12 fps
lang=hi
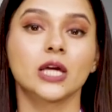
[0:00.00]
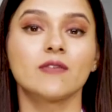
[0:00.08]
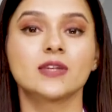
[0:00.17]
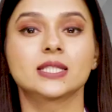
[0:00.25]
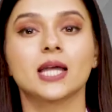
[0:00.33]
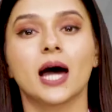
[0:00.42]
के
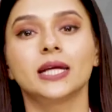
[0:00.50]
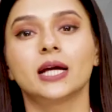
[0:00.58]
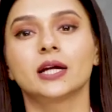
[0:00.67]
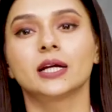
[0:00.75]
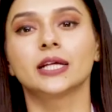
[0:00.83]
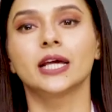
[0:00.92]

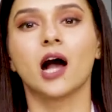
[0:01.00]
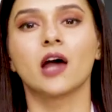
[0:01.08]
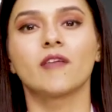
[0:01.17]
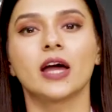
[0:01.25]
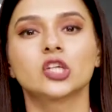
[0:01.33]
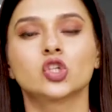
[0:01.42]
विस्तारीकरण की
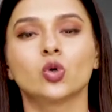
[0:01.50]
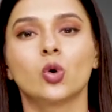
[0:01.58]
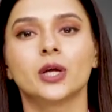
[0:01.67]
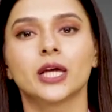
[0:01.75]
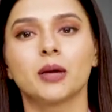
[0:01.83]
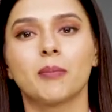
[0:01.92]
कार्रवाई शुरू
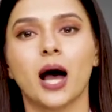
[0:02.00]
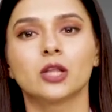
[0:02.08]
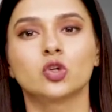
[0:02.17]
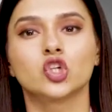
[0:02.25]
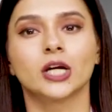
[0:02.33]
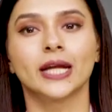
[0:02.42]
होने के
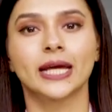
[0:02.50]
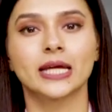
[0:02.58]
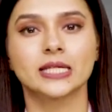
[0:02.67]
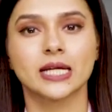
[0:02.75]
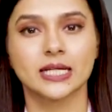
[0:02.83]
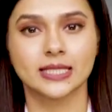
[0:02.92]
बाद उजड़ने
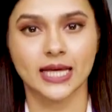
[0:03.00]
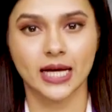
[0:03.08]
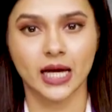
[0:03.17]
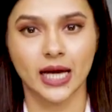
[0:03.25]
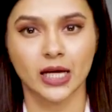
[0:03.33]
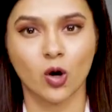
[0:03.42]
के डर से
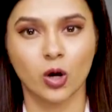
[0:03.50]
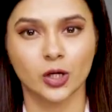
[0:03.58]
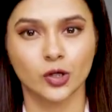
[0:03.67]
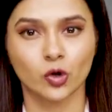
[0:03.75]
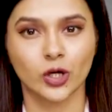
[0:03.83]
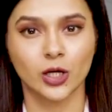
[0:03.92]
कई
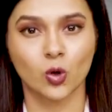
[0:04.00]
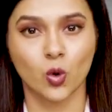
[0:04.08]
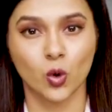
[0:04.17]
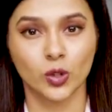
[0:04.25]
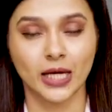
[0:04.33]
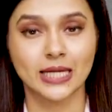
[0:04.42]
कॉलोनियों के
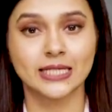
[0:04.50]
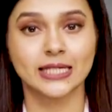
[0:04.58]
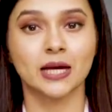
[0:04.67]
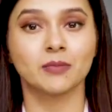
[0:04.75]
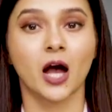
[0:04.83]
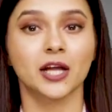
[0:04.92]
लोगों ने
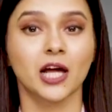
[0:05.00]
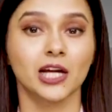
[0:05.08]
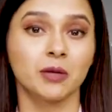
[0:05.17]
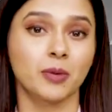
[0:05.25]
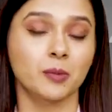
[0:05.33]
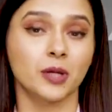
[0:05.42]
डीएम
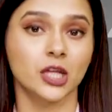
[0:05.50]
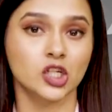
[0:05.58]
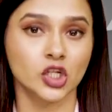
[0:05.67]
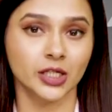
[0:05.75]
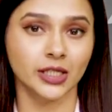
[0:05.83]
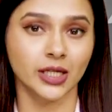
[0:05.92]
कार्यालय पर
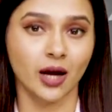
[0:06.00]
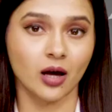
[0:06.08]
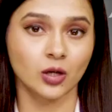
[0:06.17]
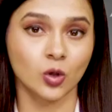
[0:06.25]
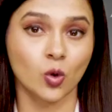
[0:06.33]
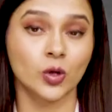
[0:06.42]
प्रदर्शन किया
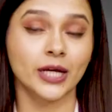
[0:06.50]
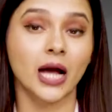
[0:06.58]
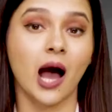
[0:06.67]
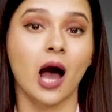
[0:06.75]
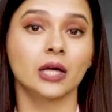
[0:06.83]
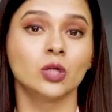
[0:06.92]
लोगों ने
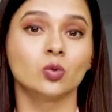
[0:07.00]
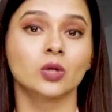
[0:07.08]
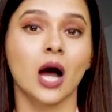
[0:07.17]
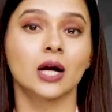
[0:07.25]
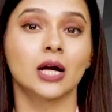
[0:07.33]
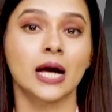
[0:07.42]
कहा कि
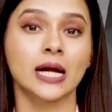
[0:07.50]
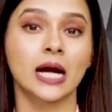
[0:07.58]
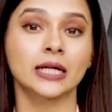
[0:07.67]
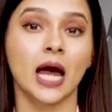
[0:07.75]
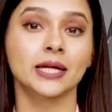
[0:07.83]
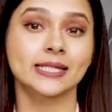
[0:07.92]
उनका घर
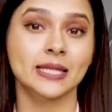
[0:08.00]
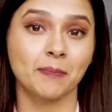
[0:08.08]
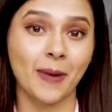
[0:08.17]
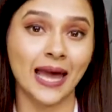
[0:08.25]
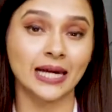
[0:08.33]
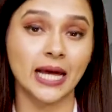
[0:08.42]
हटाने से
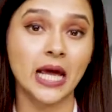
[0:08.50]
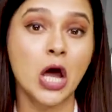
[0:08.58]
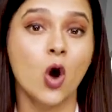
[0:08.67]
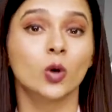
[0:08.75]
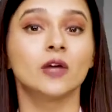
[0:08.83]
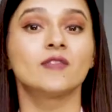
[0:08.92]
पहले
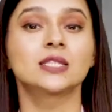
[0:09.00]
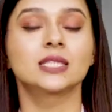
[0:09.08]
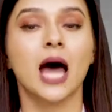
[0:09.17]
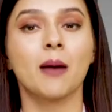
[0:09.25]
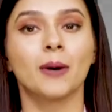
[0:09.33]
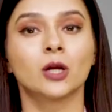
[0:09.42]
उन्हें
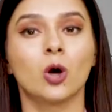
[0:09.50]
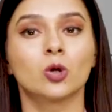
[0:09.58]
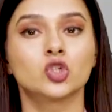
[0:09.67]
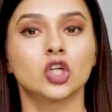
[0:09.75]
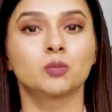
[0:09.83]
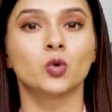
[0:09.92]
विस्थापन और
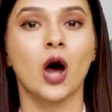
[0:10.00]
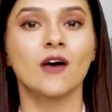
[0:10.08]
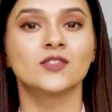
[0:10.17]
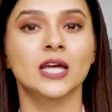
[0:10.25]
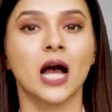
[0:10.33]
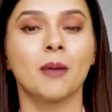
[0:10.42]
उचित
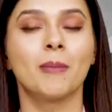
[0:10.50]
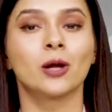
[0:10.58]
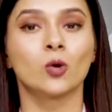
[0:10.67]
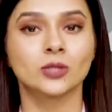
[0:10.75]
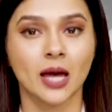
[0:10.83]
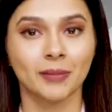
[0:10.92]
मुआवजे का
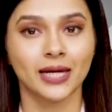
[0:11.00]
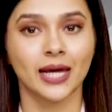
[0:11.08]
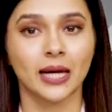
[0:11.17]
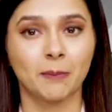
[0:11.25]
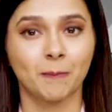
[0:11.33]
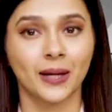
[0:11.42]
भरोसा मिले
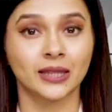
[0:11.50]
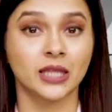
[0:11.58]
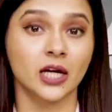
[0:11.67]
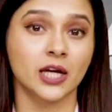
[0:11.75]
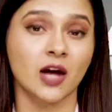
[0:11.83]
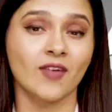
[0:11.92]

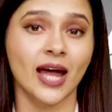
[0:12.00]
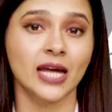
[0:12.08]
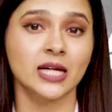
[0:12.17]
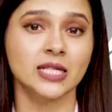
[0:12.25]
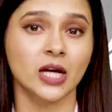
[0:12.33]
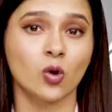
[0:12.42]
पंतनगर हवाई
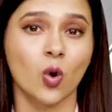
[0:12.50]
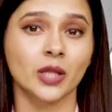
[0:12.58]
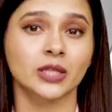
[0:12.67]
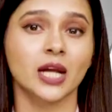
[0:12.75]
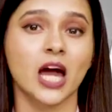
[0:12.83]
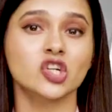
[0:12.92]
अड्डे को
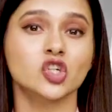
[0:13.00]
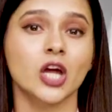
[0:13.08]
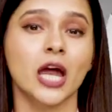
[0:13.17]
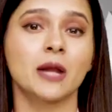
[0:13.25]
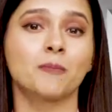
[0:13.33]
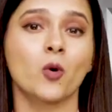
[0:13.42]
अंतर्राष्ट्रीय
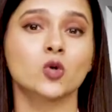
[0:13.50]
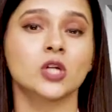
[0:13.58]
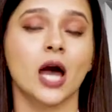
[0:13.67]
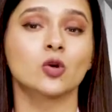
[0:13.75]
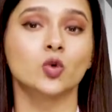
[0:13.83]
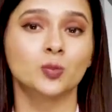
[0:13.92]
एयरपोर्ट
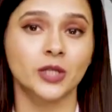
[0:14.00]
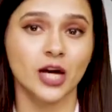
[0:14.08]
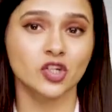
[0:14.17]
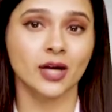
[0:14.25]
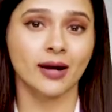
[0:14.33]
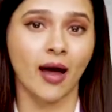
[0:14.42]
का रूप दिया
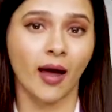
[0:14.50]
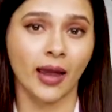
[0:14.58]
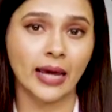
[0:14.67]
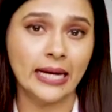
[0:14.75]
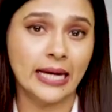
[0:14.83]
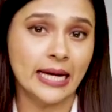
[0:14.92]
जा रहा
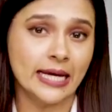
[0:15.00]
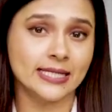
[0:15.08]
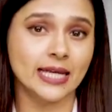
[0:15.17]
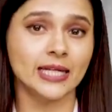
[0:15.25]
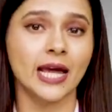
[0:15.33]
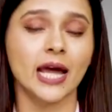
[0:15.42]
है
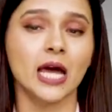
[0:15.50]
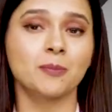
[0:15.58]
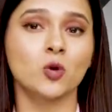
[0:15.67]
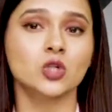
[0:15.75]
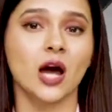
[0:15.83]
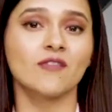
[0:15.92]
इसके लिए
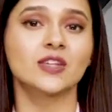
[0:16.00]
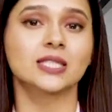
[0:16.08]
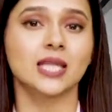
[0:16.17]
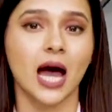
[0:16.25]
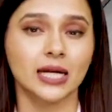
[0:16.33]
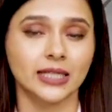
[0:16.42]
एयरपोर्ट का
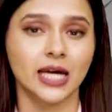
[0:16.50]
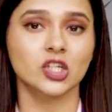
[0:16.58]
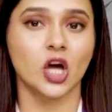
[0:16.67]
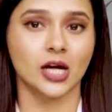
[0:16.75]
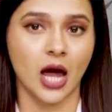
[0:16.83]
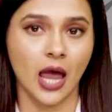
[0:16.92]
विस्तार किया
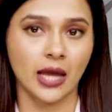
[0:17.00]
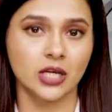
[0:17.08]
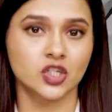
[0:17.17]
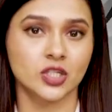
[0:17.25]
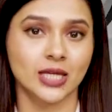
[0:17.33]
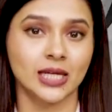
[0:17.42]
जा रहा है
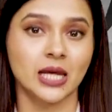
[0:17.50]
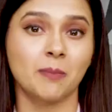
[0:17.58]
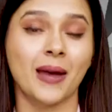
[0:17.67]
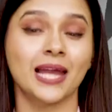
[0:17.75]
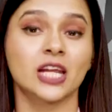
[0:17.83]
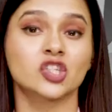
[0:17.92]
जिसके लिए
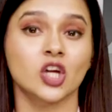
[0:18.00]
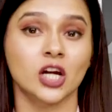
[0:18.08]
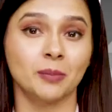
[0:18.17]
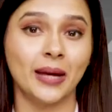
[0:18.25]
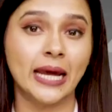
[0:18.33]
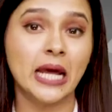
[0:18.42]
पहले
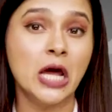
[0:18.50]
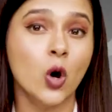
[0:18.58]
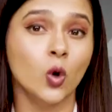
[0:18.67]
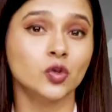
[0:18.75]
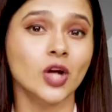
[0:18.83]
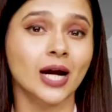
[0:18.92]
चरण में
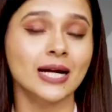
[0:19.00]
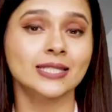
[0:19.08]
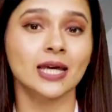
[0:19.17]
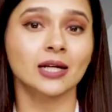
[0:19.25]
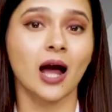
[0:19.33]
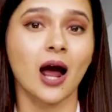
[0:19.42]
उत्तराखंड
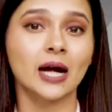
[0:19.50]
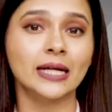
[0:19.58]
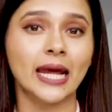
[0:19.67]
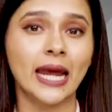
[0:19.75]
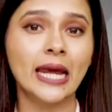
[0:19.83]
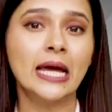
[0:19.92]
सरकार
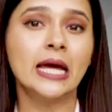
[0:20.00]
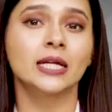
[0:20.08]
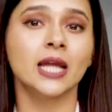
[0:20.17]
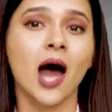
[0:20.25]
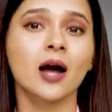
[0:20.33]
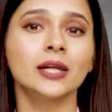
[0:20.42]
ने
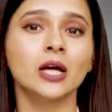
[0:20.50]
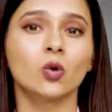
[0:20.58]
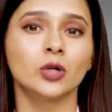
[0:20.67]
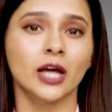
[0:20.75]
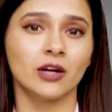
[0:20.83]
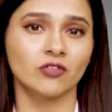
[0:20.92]
नागरिक
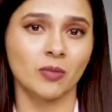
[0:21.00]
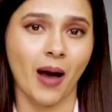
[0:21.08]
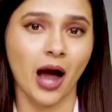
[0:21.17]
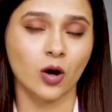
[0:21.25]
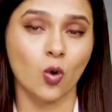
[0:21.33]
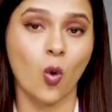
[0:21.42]
उड्डयन
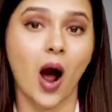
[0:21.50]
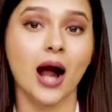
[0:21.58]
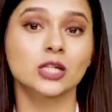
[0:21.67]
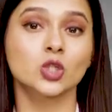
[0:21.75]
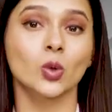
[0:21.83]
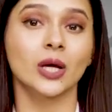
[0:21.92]
विभाग को
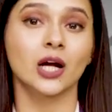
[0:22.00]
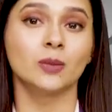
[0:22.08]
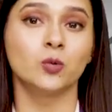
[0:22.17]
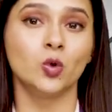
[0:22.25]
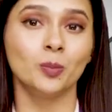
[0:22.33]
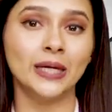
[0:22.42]
800 एकड़
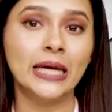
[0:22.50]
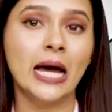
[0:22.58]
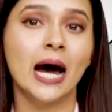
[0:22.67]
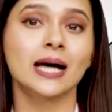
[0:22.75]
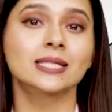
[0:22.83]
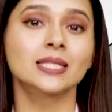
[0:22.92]
भूमि
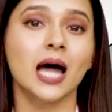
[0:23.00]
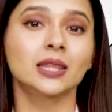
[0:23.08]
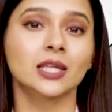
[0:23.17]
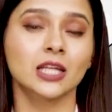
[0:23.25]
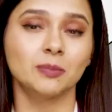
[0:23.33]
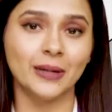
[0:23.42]

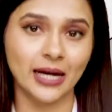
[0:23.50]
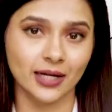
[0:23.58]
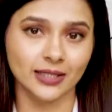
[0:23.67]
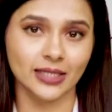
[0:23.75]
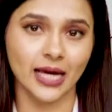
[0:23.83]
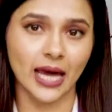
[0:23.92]
हस्तांतरित भी
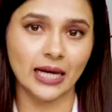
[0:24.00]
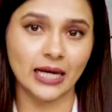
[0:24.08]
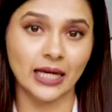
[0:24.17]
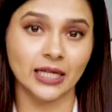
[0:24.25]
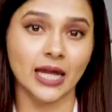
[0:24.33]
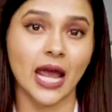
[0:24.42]
कर दी है
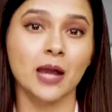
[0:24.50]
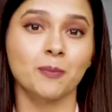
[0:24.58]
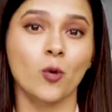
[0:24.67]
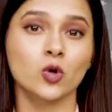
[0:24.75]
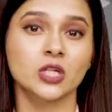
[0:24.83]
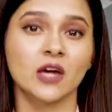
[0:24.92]
लेकिन
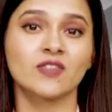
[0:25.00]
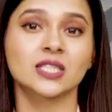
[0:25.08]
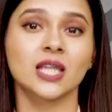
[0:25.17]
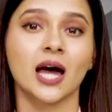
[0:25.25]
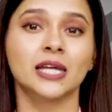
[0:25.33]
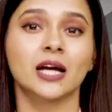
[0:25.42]
एयरपोर्ट के
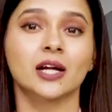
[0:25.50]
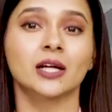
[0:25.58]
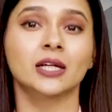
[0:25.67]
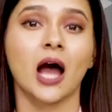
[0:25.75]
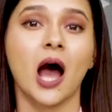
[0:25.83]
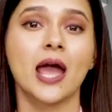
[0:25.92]

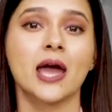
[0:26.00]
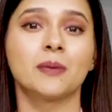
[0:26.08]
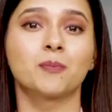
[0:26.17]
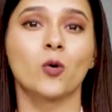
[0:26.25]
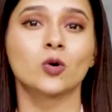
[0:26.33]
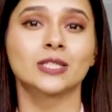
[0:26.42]
विस्तारीकरण का
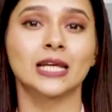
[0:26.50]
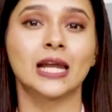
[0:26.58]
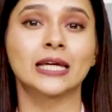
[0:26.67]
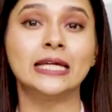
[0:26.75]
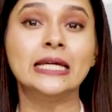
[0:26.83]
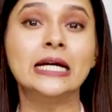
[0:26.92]
एयरपोर्ट से
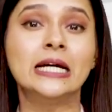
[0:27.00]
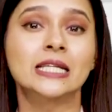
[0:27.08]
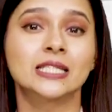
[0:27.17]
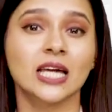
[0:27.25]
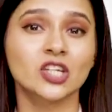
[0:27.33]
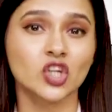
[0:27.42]
लगी
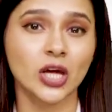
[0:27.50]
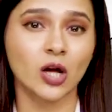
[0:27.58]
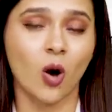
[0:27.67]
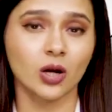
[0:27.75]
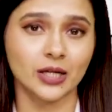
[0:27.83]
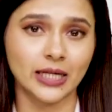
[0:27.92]
संजय
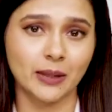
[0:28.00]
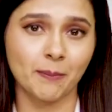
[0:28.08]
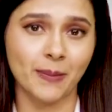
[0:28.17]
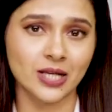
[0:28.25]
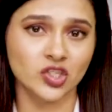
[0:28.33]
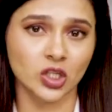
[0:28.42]
कॉलोनी
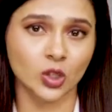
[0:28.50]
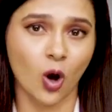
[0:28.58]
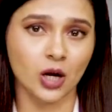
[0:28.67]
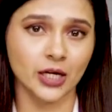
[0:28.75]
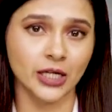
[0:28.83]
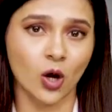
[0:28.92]
मस्जिद
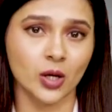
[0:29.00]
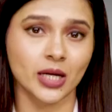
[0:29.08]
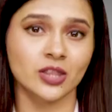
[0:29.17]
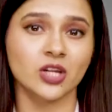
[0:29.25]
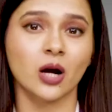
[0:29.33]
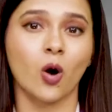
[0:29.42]
कॉलोनी और
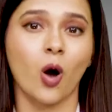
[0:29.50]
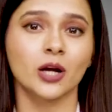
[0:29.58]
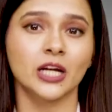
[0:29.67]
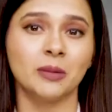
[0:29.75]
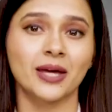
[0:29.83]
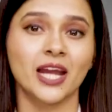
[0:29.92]
इंदिरा
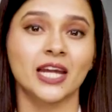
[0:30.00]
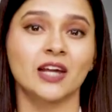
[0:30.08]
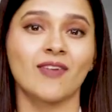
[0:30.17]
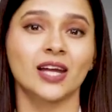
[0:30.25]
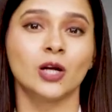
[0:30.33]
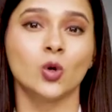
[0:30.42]
कॉलोनी में
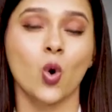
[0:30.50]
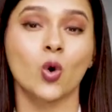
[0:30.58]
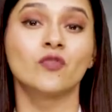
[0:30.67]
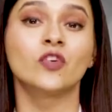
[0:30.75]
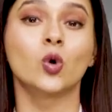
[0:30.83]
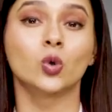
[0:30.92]
रहने वाले
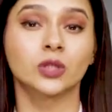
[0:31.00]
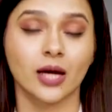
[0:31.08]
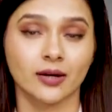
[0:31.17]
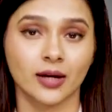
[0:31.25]
लोग विरोध कर